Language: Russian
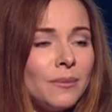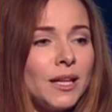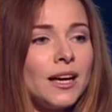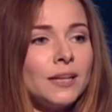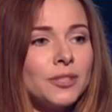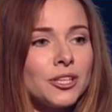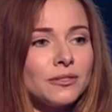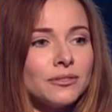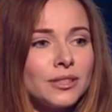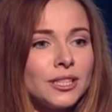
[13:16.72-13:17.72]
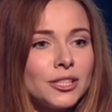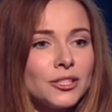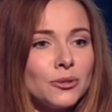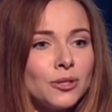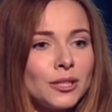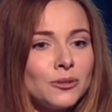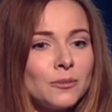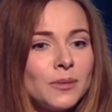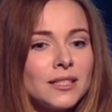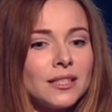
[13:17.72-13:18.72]
Паламишев, режиссер,
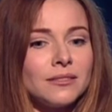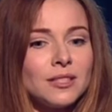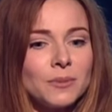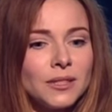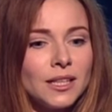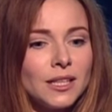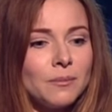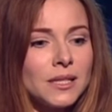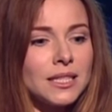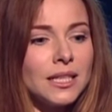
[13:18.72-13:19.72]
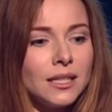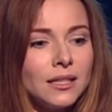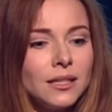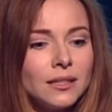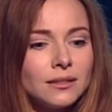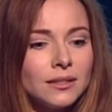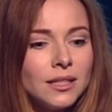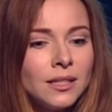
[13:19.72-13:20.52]
который поставил спектакль «Последние»,